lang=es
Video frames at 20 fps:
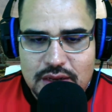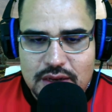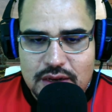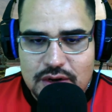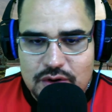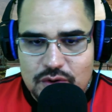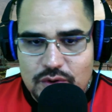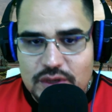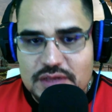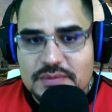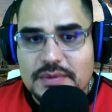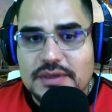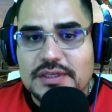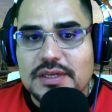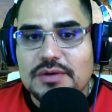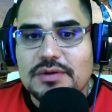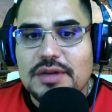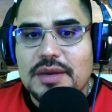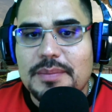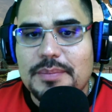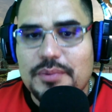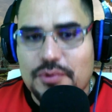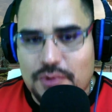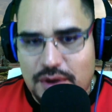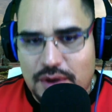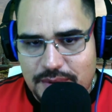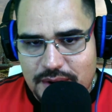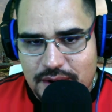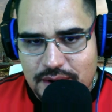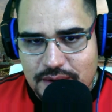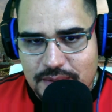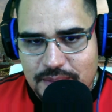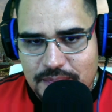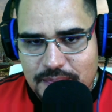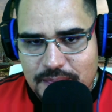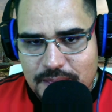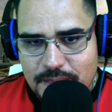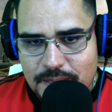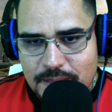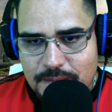no es más que una prueba
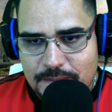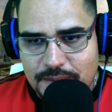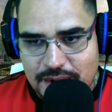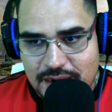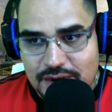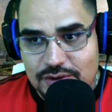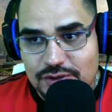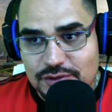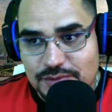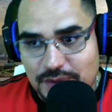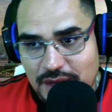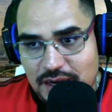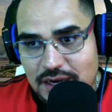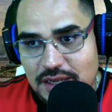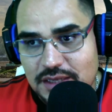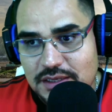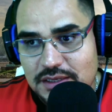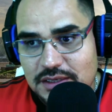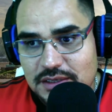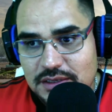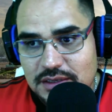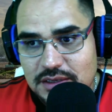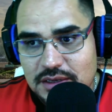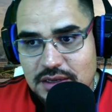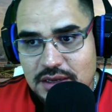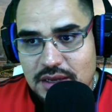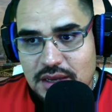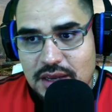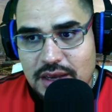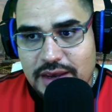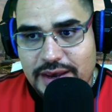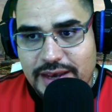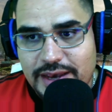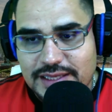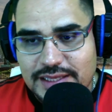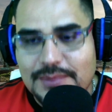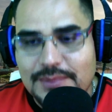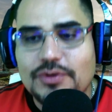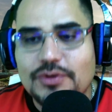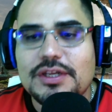para los fieles.
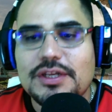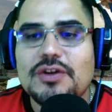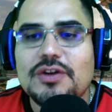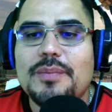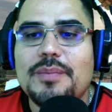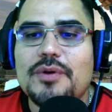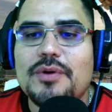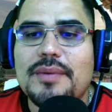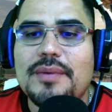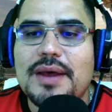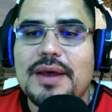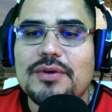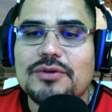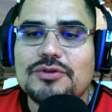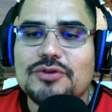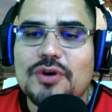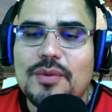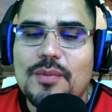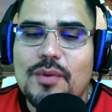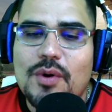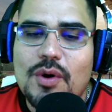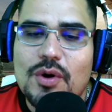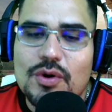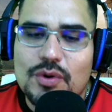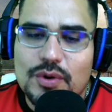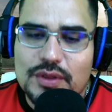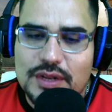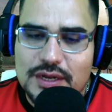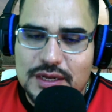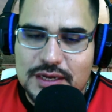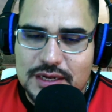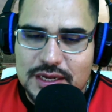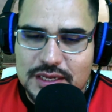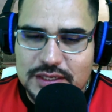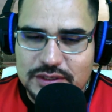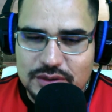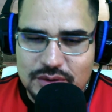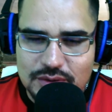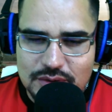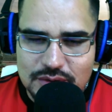Estamos siendo probados como oro en el
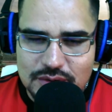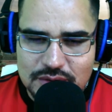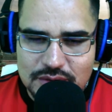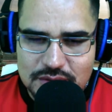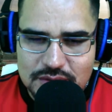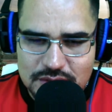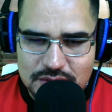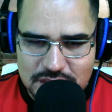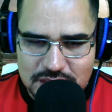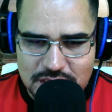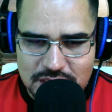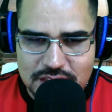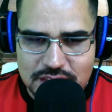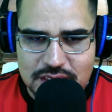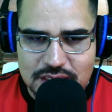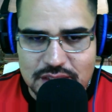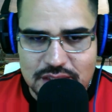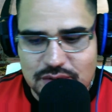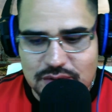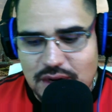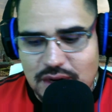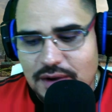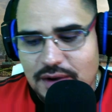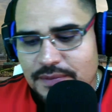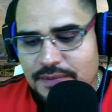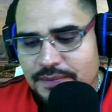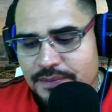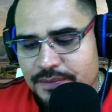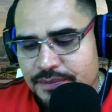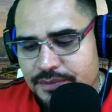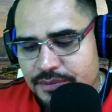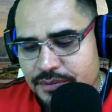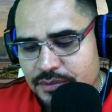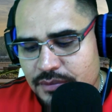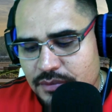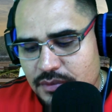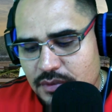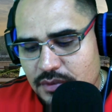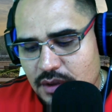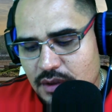cristal, dice la escritura.
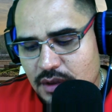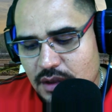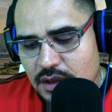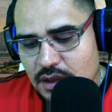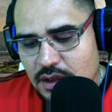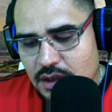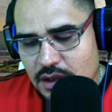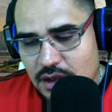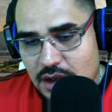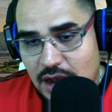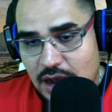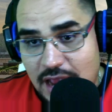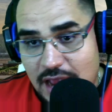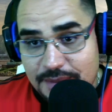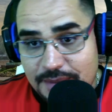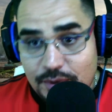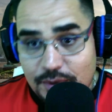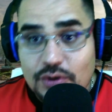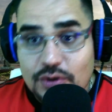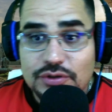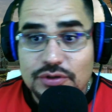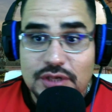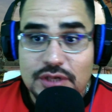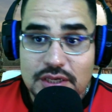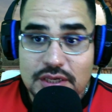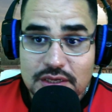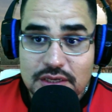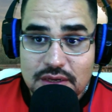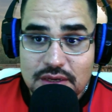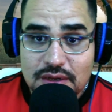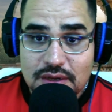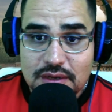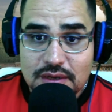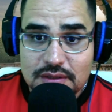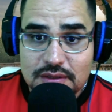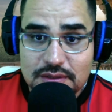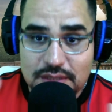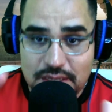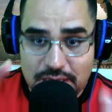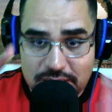Hay voz
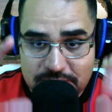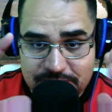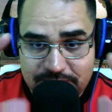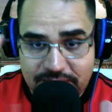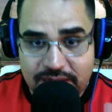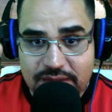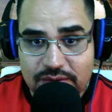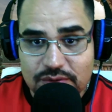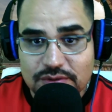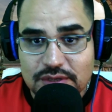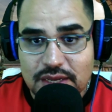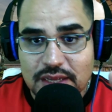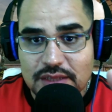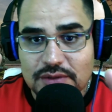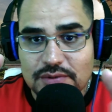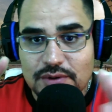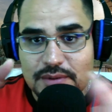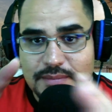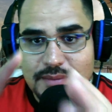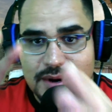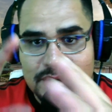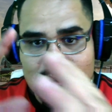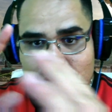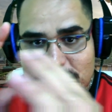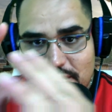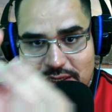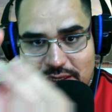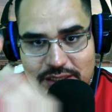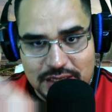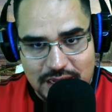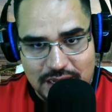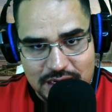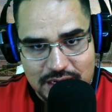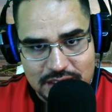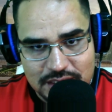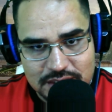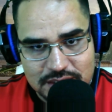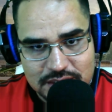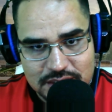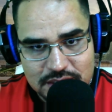del Espíritu Santo en varios
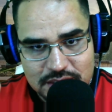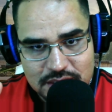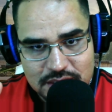cardenales.